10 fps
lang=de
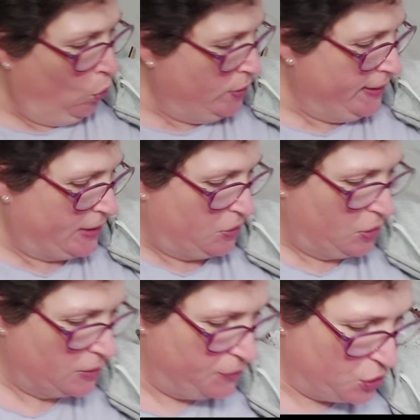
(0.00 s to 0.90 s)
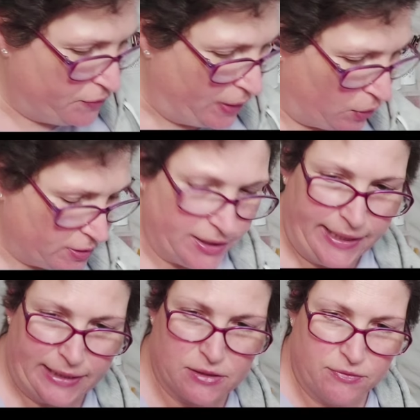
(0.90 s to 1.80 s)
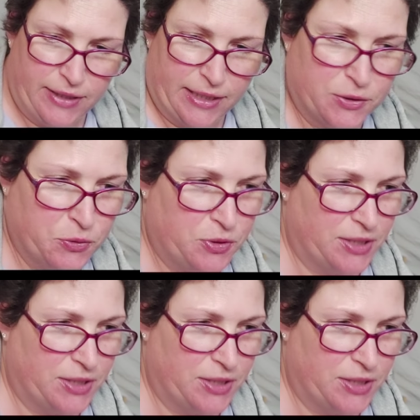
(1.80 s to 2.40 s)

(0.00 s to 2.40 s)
Ohne jetzt irgendwie schwer ordinär zu werden